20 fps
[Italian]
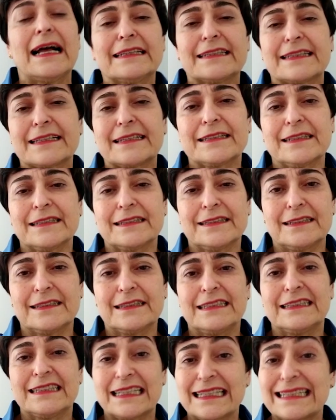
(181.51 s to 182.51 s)
di altri
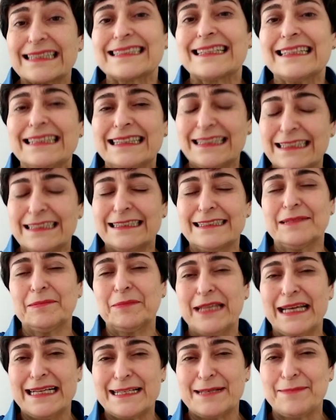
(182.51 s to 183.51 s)
eh,
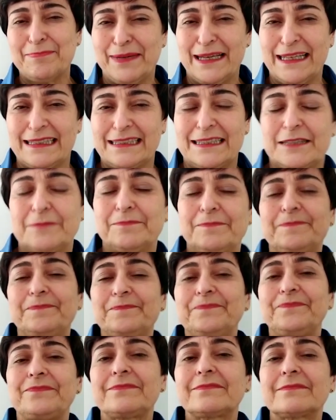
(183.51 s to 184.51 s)
interessantissimi aspetti.
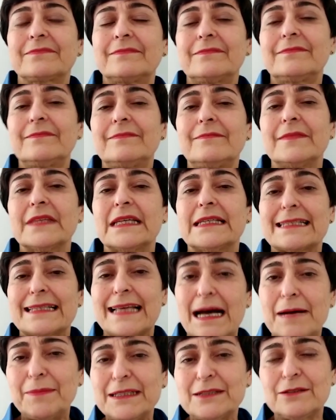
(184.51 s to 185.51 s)

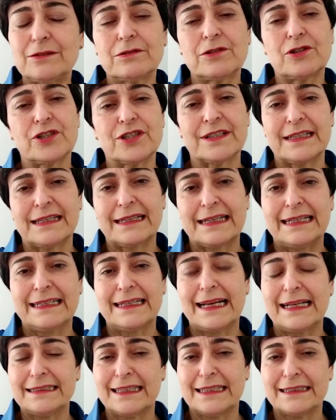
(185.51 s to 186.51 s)
Sabato ci
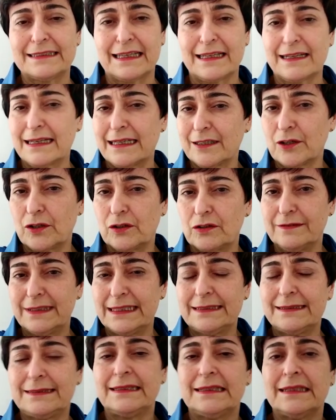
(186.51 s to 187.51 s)
sarà Nadia
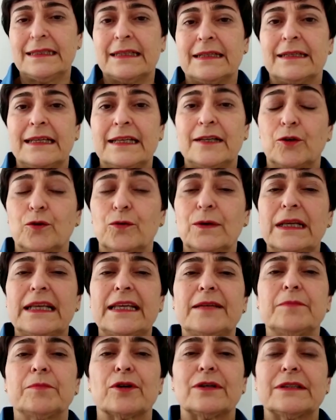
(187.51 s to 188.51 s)
Terranova, il cui
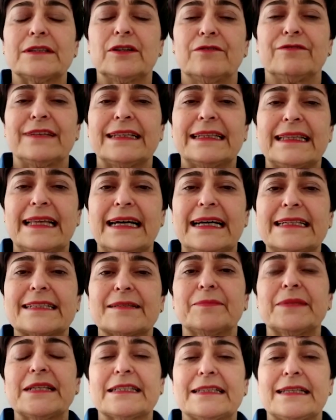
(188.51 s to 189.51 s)
libro Addio
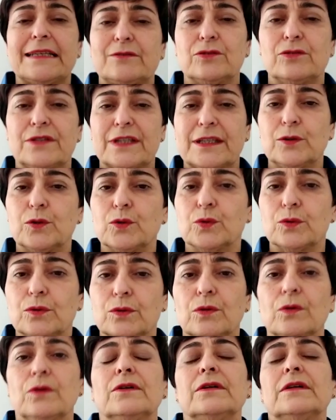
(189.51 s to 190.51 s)
Fantasmi è stato
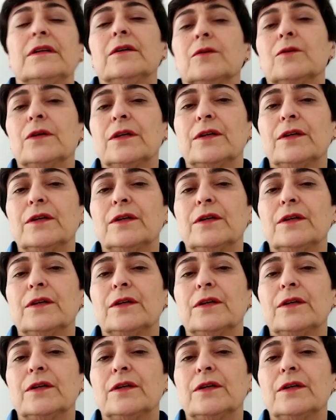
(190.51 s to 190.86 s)
tradotto